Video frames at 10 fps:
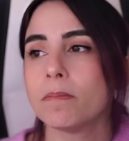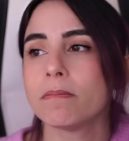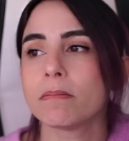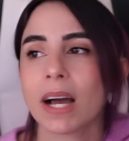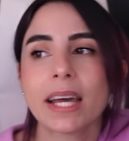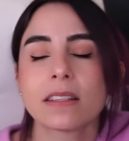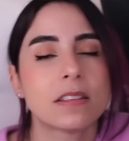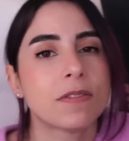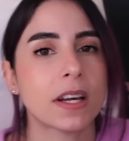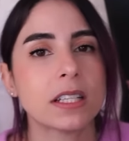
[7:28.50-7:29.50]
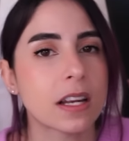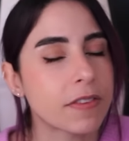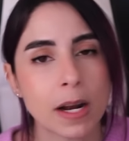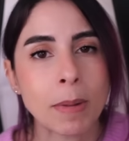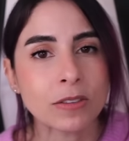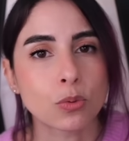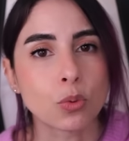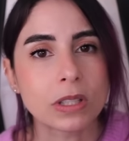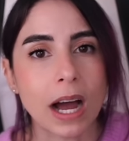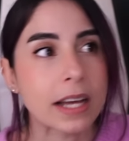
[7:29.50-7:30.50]
mm, magari ti fa ridere, fa una
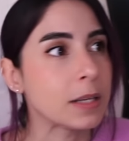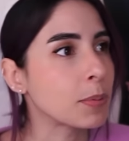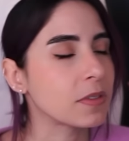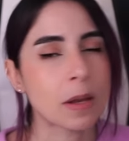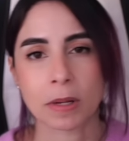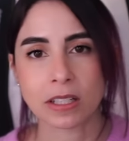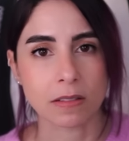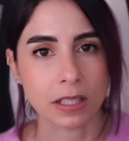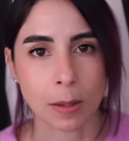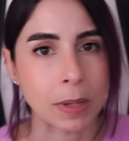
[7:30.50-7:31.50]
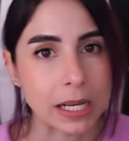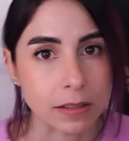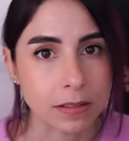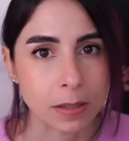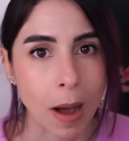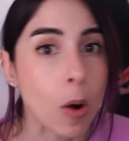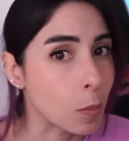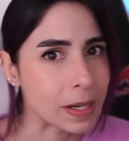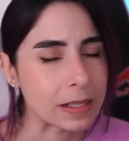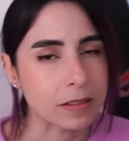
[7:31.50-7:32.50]
battuta ed improvvisamente diventa bellissima o
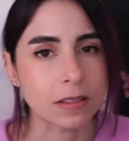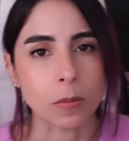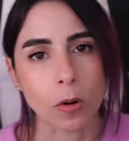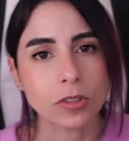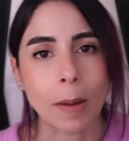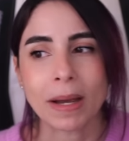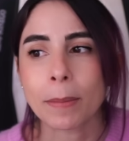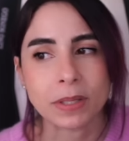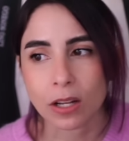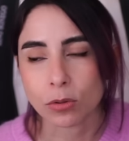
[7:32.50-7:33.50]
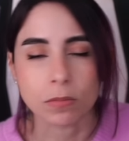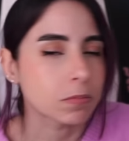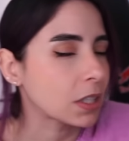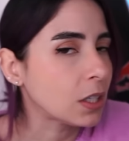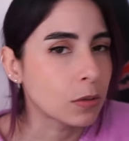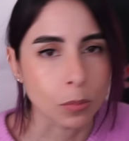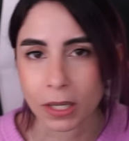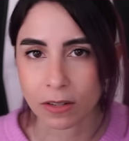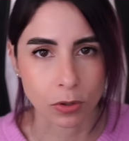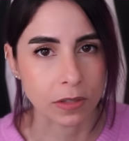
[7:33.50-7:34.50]
bellissimo. Cioè, a me è capitato
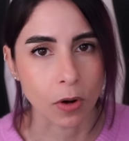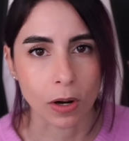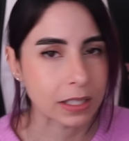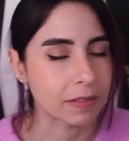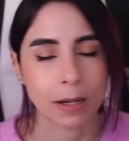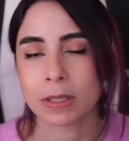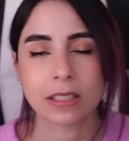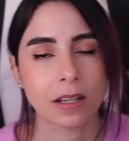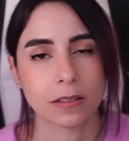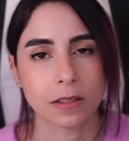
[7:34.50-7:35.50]
innumerevoli volte, veramente tante